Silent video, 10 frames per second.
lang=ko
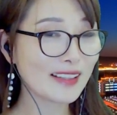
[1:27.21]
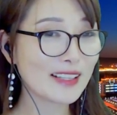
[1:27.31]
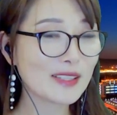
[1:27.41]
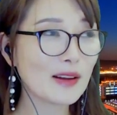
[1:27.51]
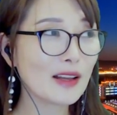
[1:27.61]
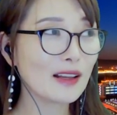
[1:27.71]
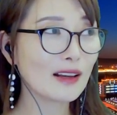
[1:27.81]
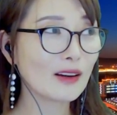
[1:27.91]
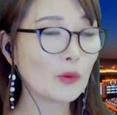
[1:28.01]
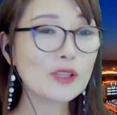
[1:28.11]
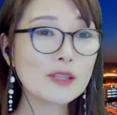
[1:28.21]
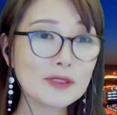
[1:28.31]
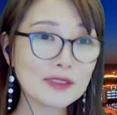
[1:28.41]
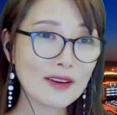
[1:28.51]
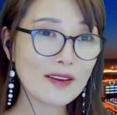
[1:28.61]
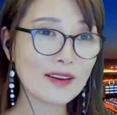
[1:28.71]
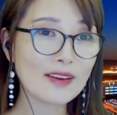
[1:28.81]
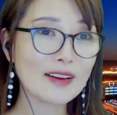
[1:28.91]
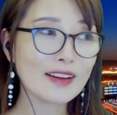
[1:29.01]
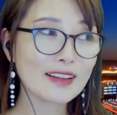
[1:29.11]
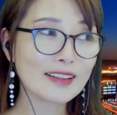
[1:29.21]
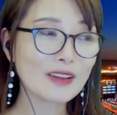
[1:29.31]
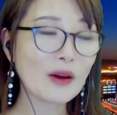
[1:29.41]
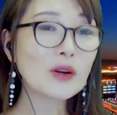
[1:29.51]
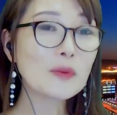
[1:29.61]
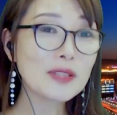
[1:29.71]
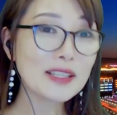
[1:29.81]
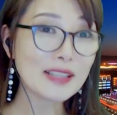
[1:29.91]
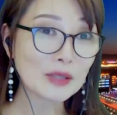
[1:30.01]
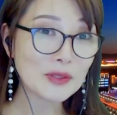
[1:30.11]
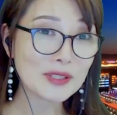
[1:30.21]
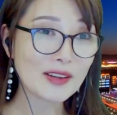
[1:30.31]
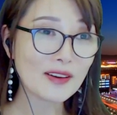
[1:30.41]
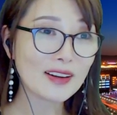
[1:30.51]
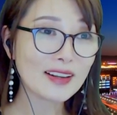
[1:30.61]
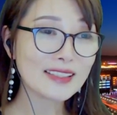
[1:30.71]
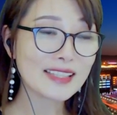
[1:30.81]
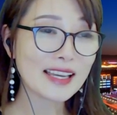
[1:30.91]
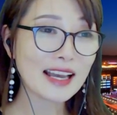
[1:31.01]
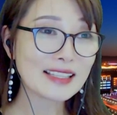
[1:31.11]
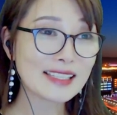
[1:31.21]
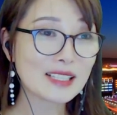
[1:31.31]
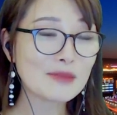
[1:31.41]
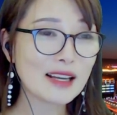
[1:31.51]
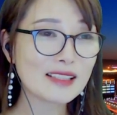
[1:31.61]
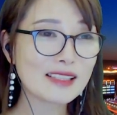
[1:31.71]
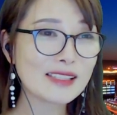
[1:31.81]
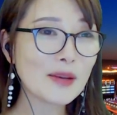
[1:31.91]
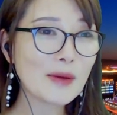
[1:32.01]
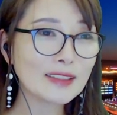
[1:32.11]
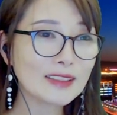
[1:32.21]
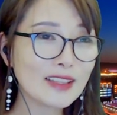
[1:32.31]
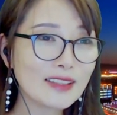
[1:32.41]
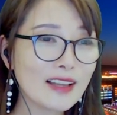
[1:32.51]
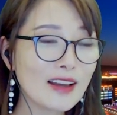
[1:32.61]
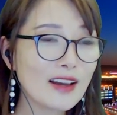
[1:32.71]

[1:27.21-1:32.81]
그래서 오늘부터 여러 번에 나누어서 제가 지금까지 써왔던